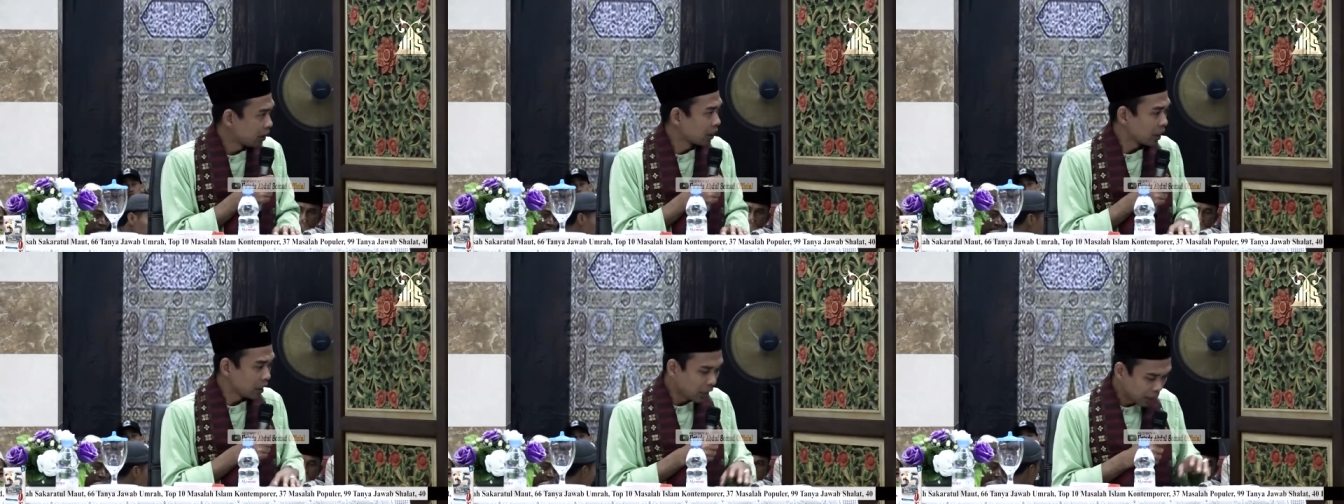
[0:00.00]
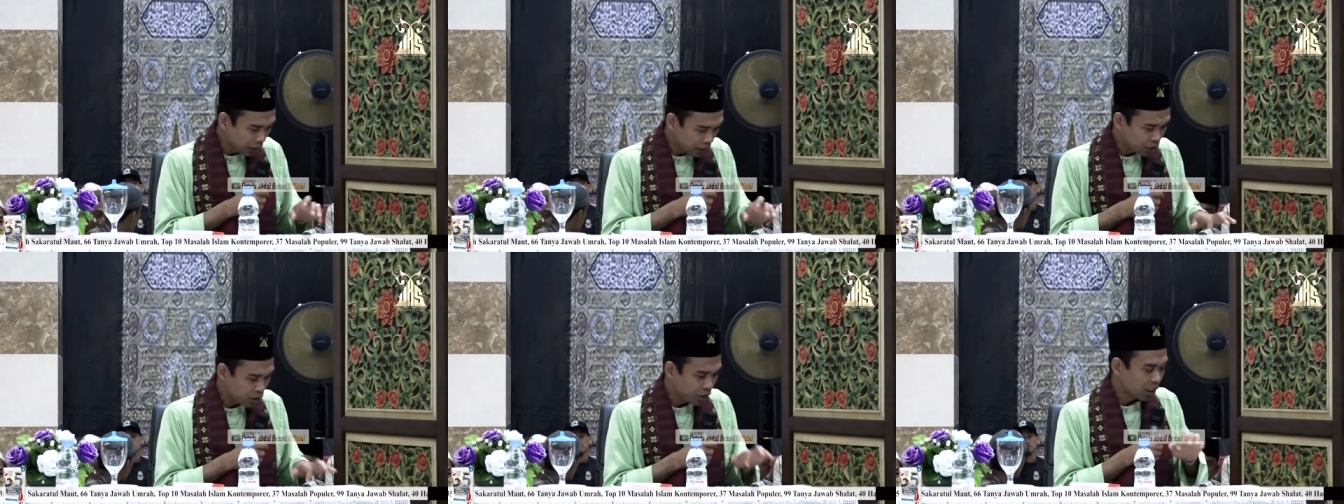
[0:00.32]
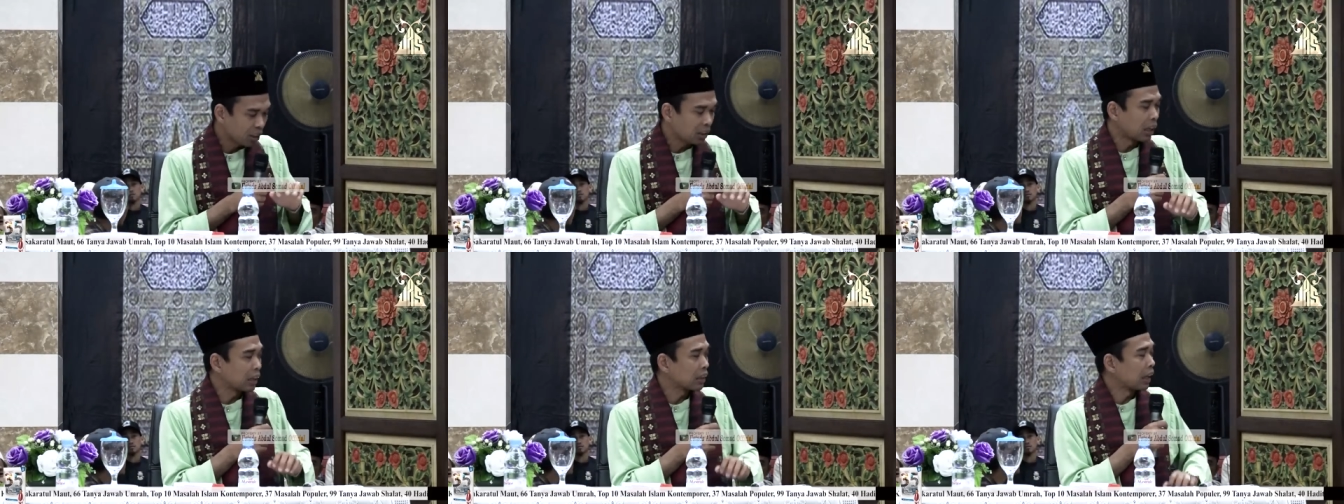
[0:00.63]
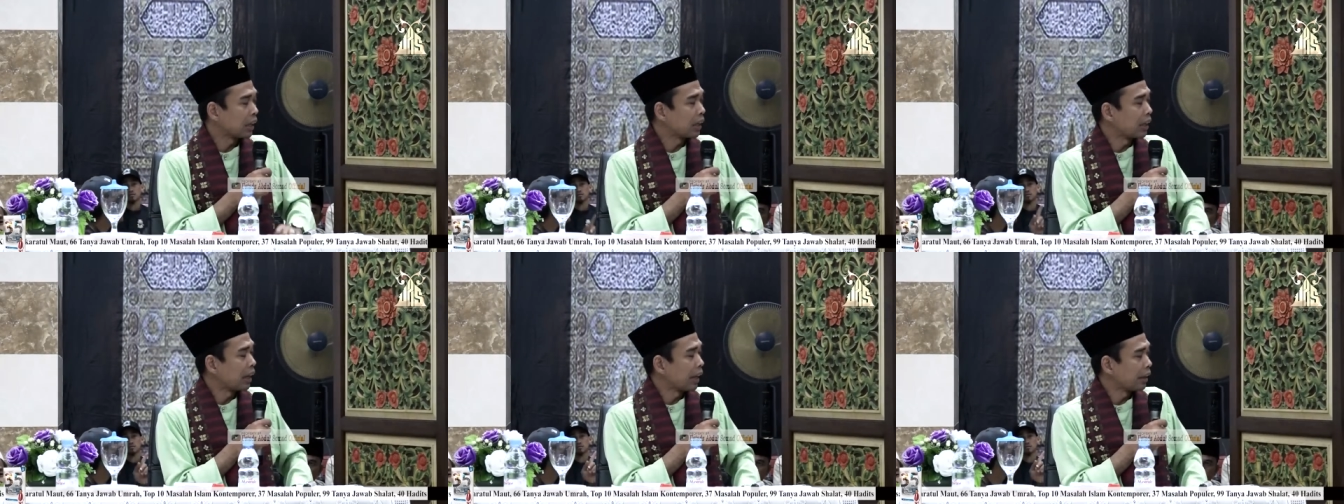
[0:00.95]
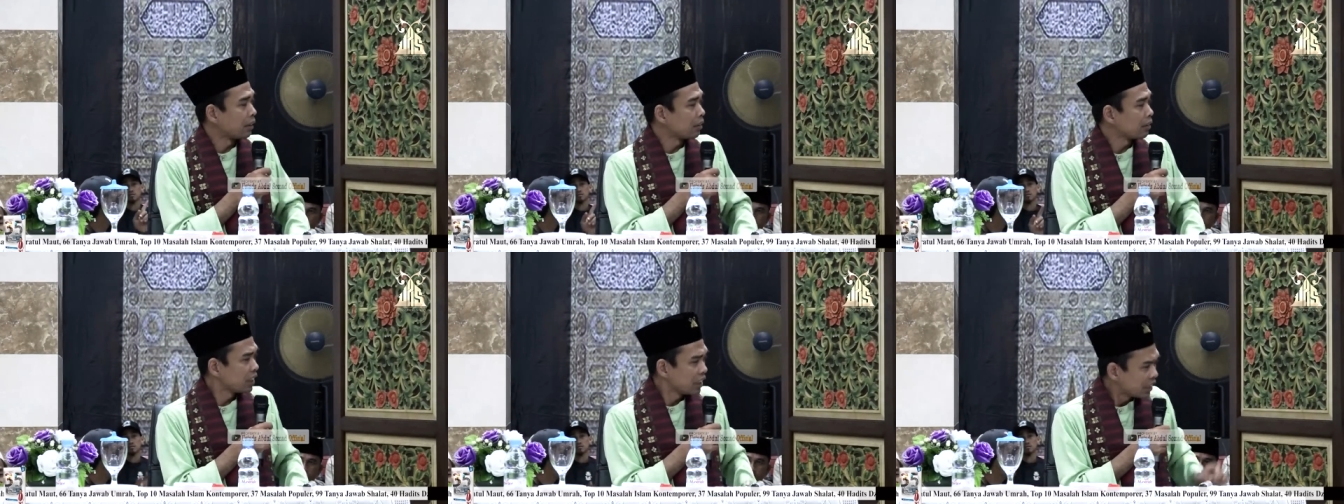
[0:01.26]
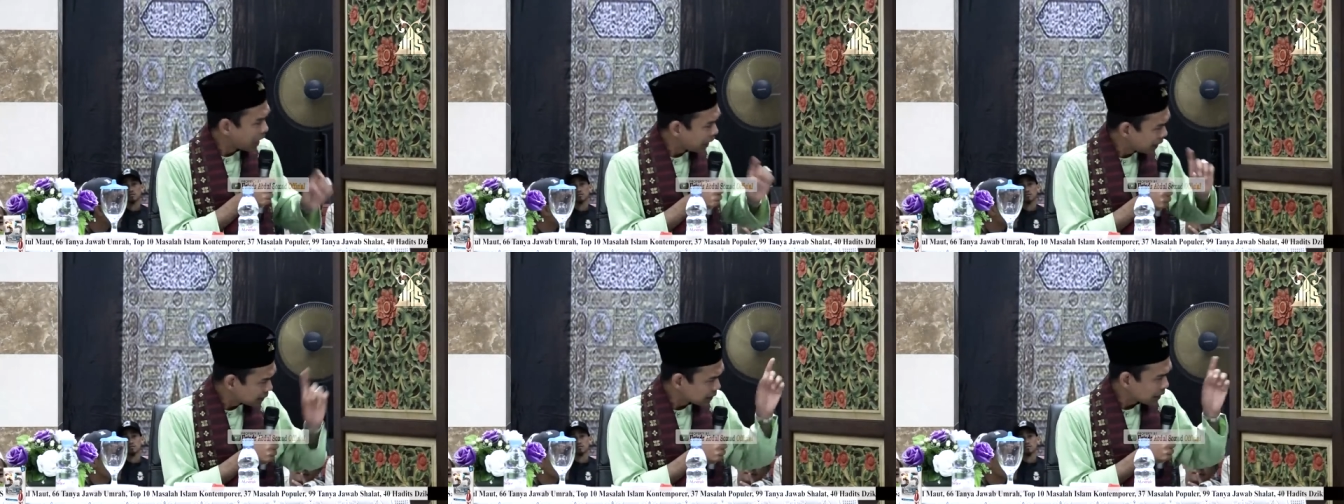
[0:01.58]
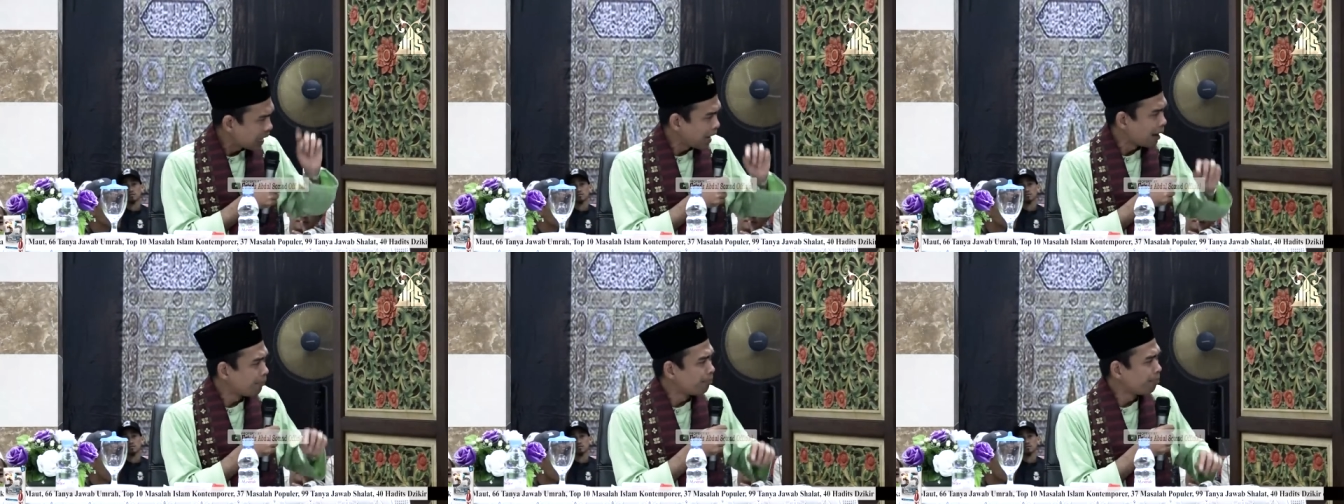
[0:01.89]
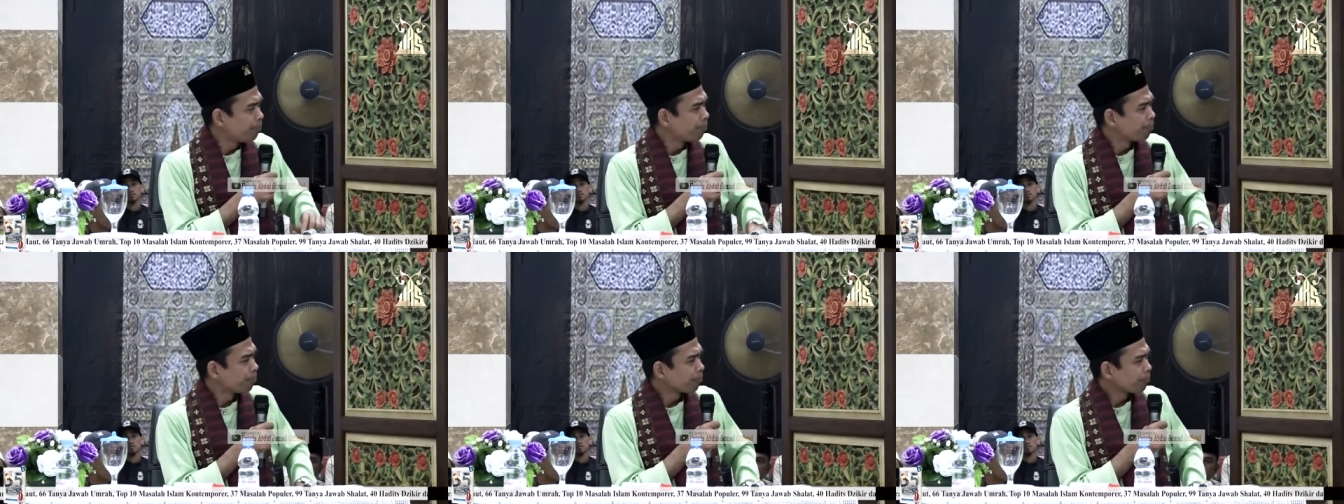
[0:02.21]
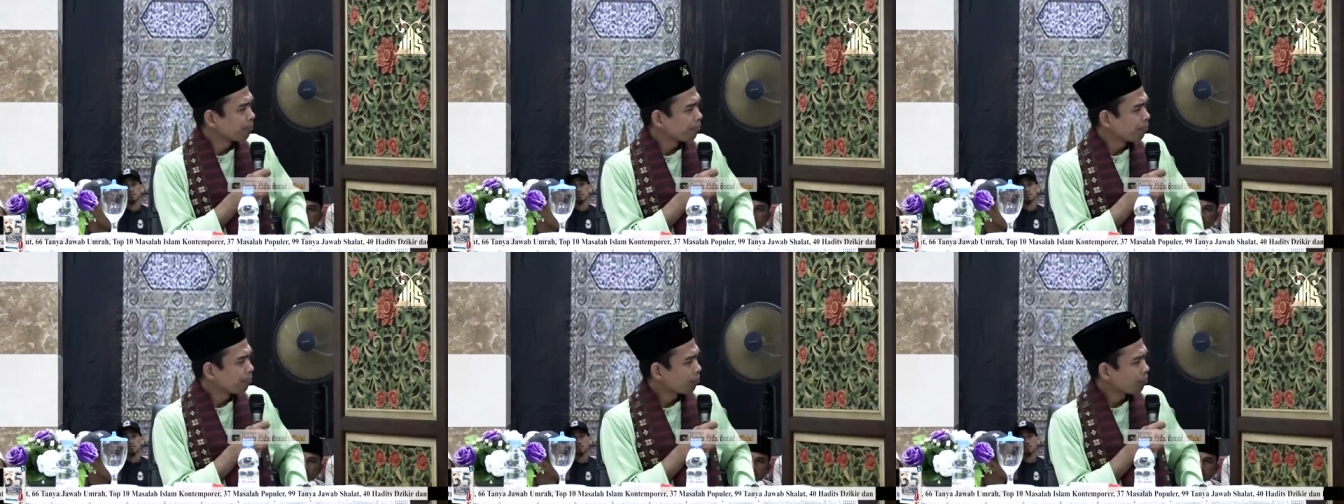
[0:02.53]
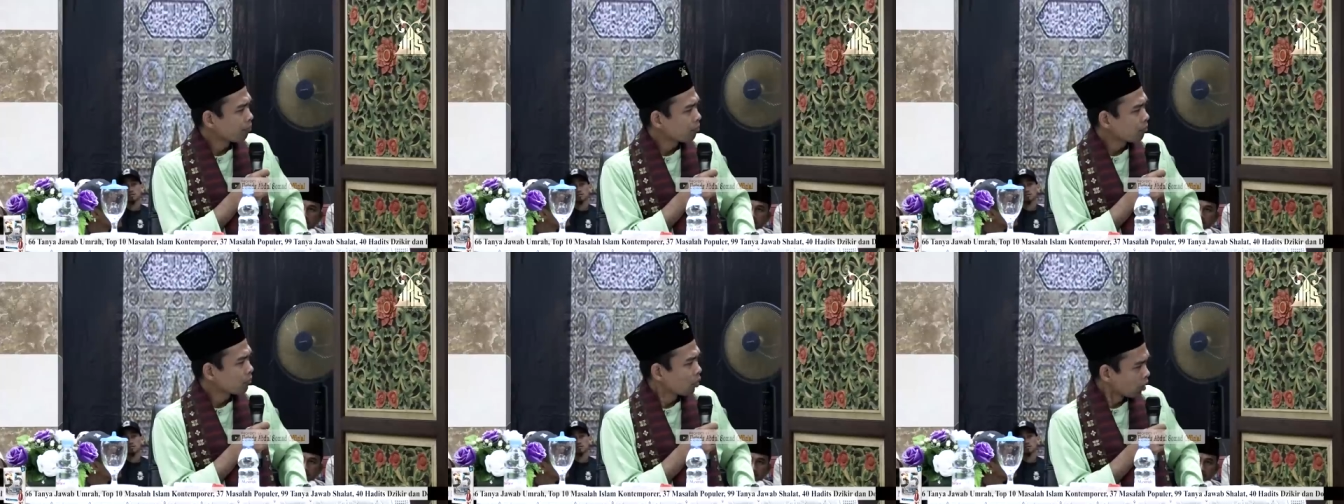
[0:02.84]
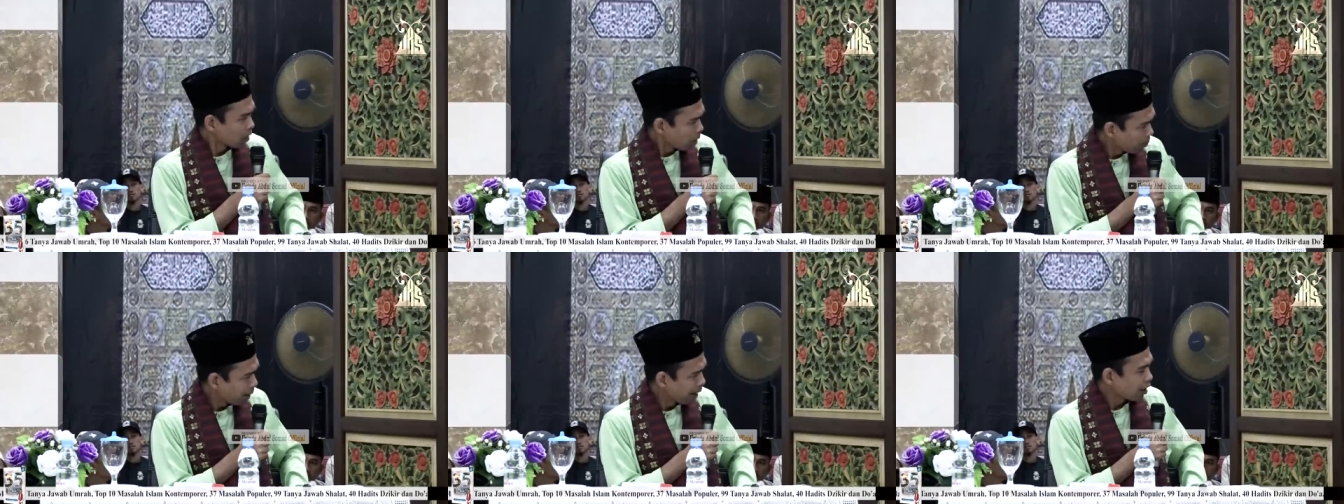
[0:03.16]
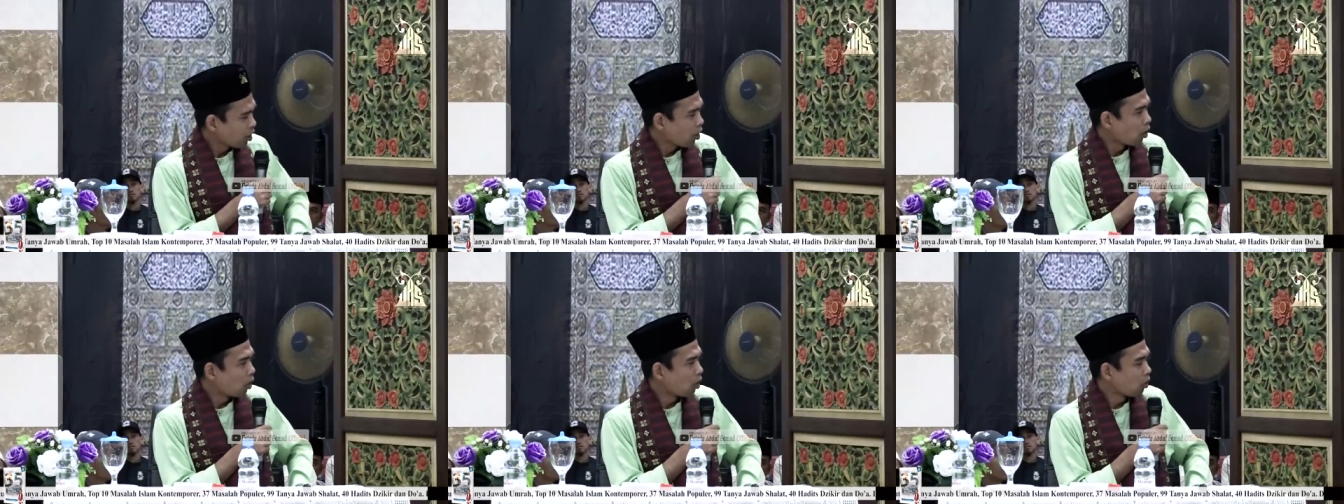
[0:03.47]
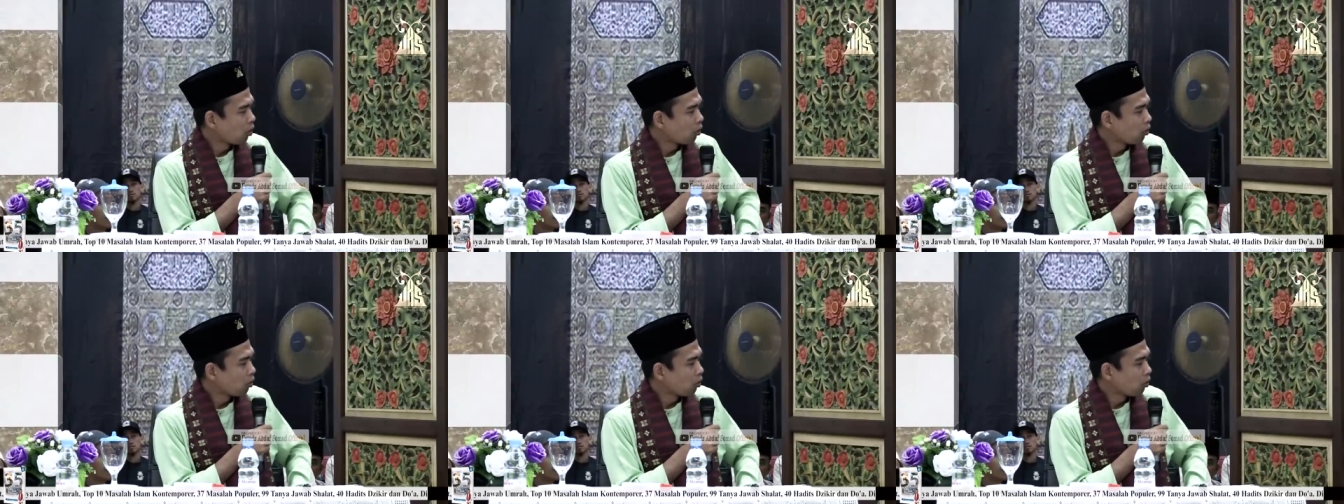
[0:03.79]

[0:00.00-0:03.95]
Lagi-lagi cerita Thailand. Tidak Islam. Orang Bangkok.